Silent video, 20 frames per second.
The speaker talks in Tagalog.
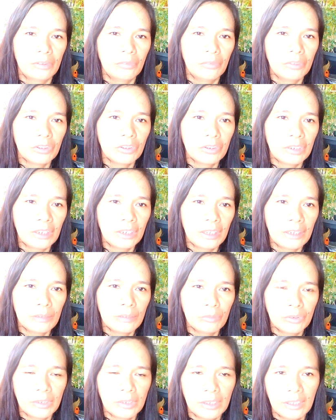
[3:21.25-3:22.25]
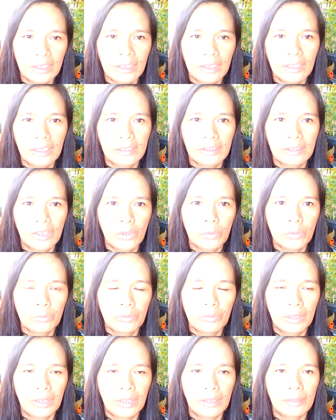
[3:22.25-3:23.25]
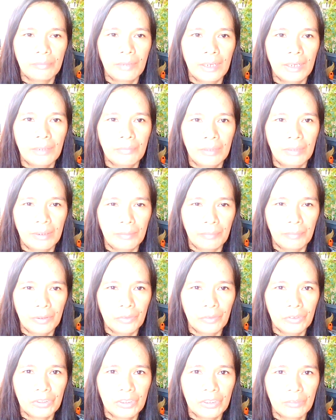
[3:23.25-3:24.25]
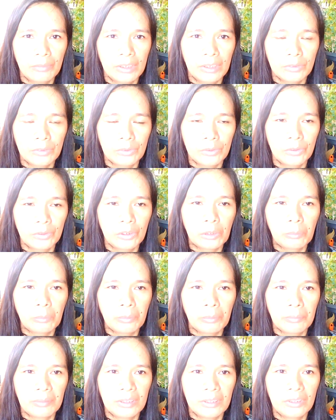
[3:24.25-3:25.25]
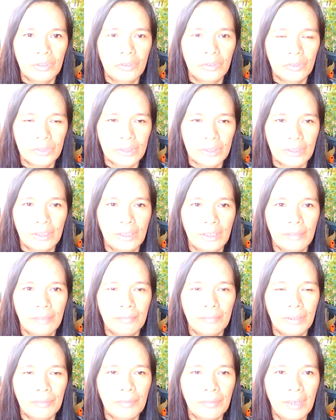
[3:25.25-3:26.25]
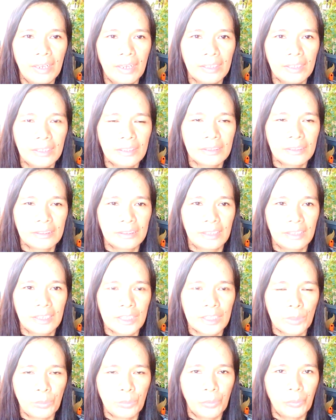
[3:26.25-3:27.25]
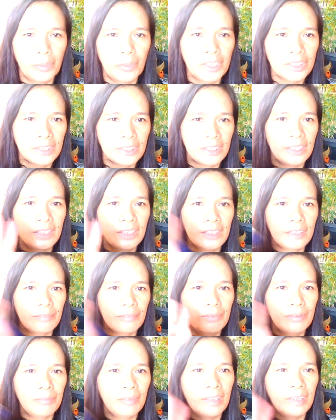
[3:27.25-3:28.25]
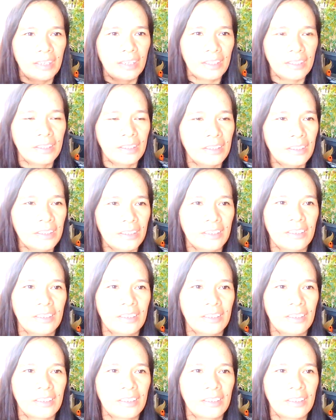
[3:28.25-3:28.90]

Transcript: Huwag niyo rin kalimutan i-click ang down bell para mapanood niyo ang mga susunod na pang videos. Bye-bye! Thanks for watching! Bye-bye!